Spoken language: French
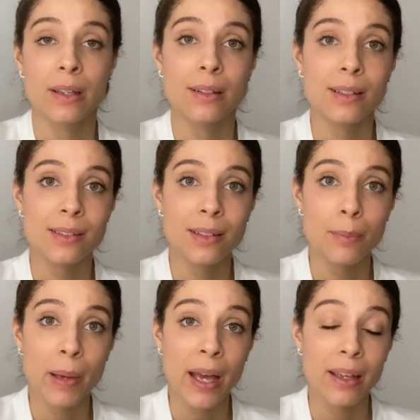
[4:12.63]
N'hésitez
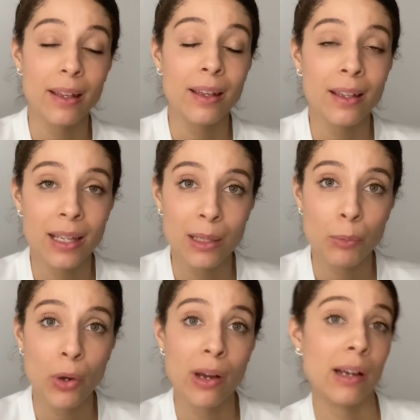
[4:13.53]
pas
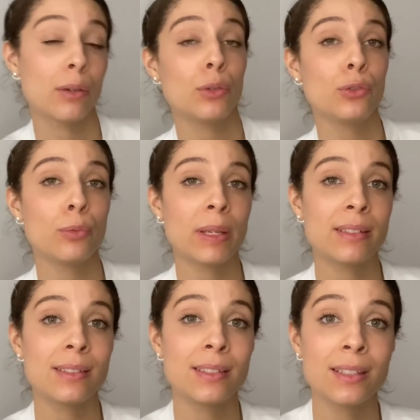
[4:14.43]
également à
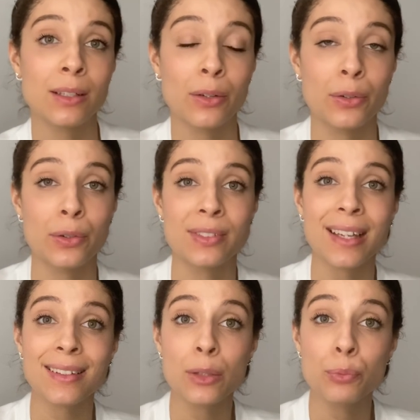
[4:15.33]
automatiser
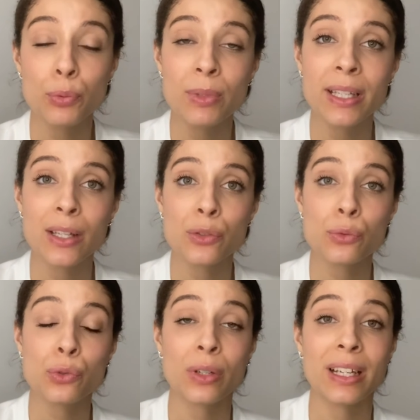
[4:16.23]
certaines publications
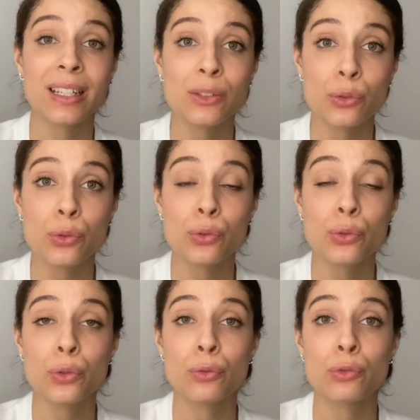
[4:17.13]
sur les réseaux sociaux
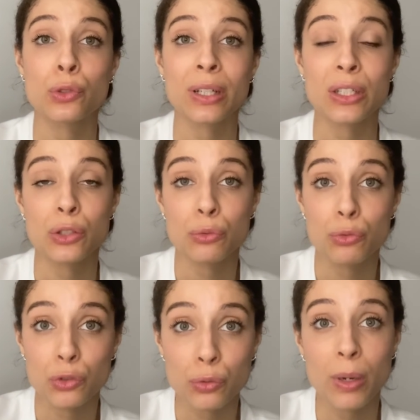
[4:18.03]
que vous aurez
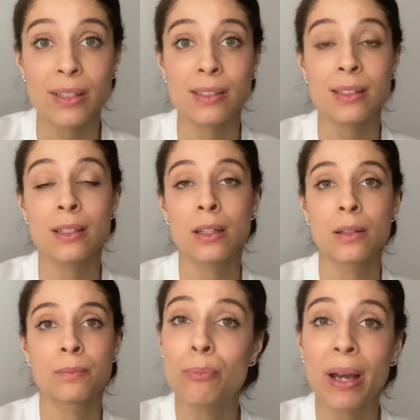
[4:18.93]
choisi
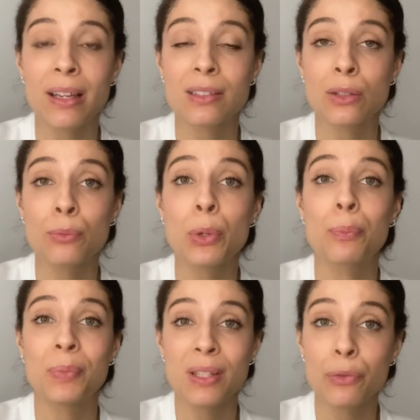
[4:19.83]
par exemple,
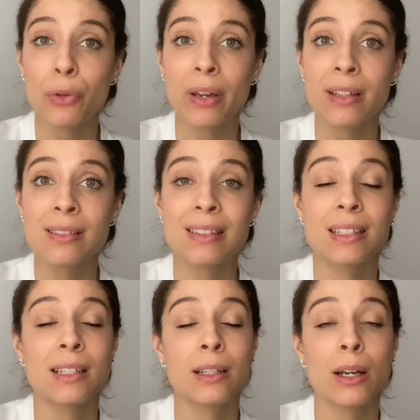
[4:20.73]
Pinterest,
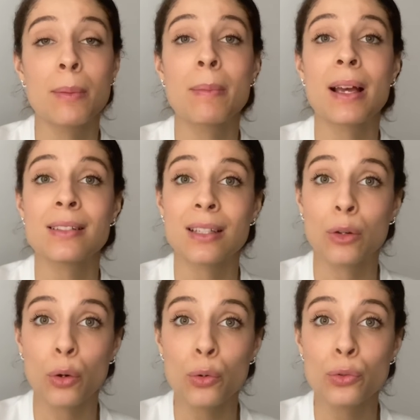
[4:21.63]
qui est quand même assez
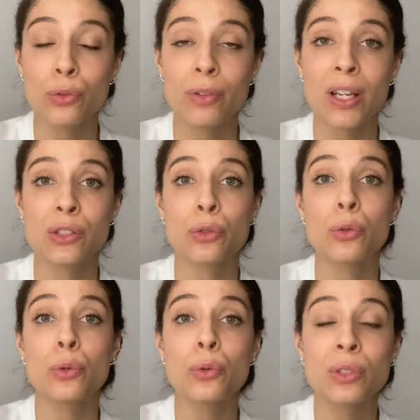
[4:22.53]
chronophage
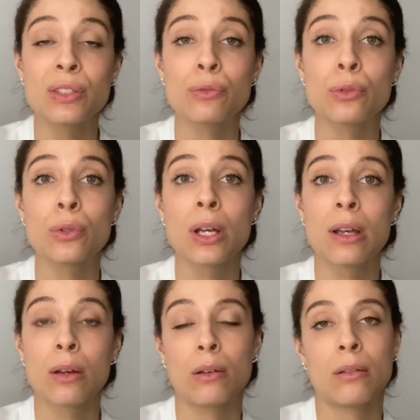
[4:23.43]
au niveau
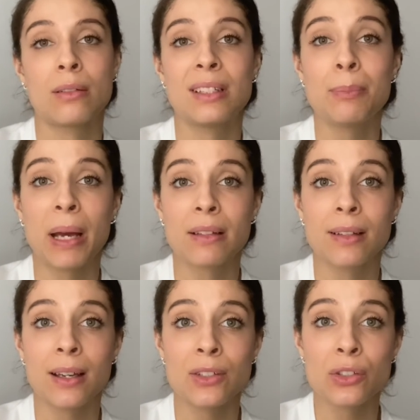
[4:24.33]
euh, des
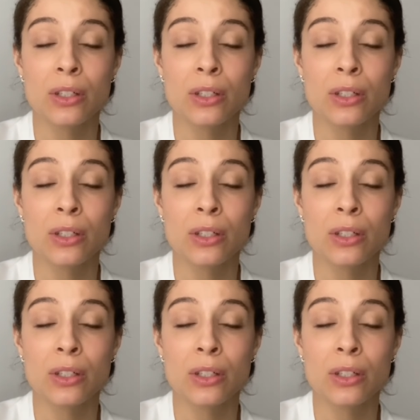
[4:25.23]
partages,